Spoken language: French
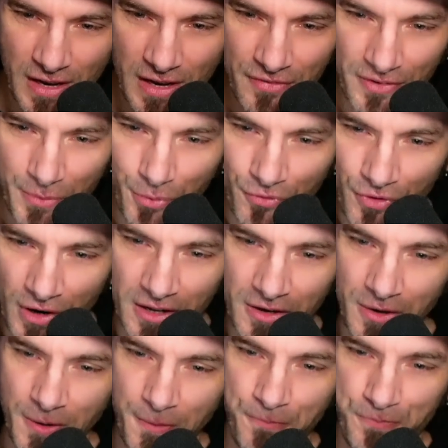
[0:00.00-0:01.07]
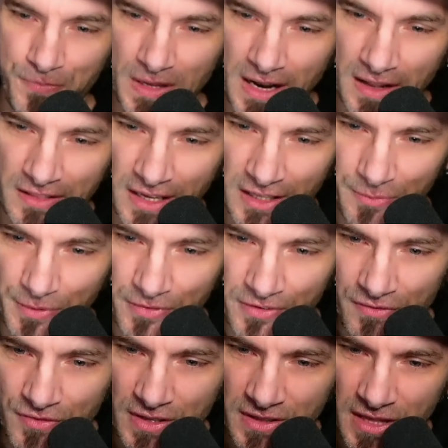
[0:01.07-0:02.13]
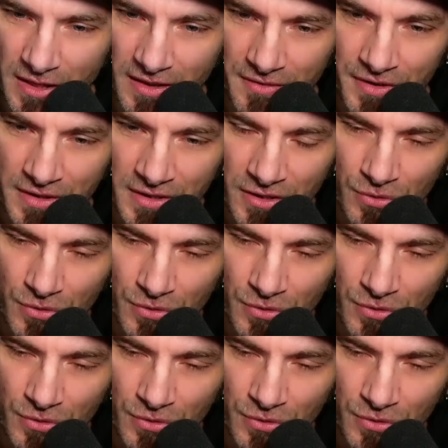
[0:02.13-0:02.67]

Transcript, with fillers: fin pour voir la, date, parce qu'il y avait une date avec des